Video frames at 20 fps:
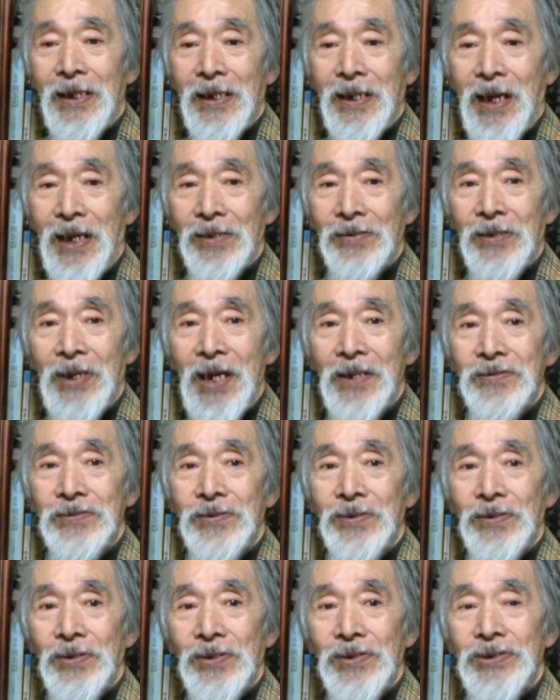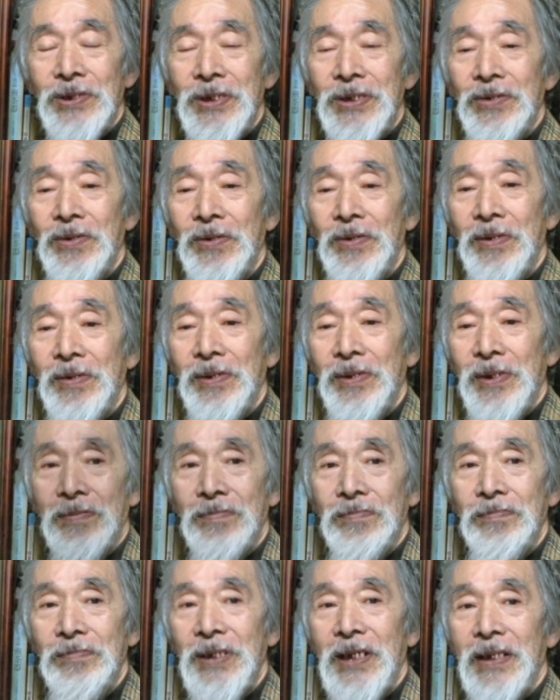覚悟の、それと
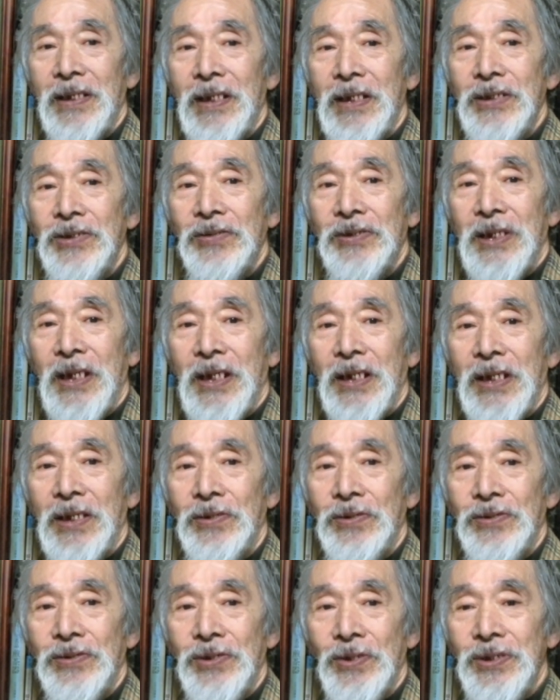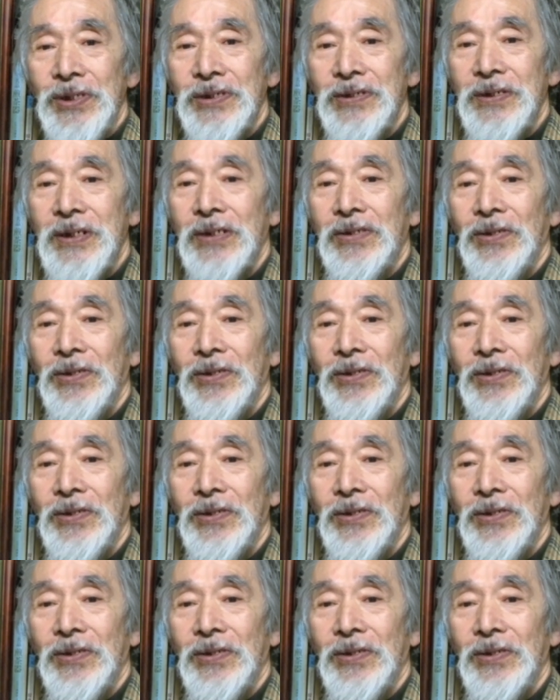見方によったら結局義経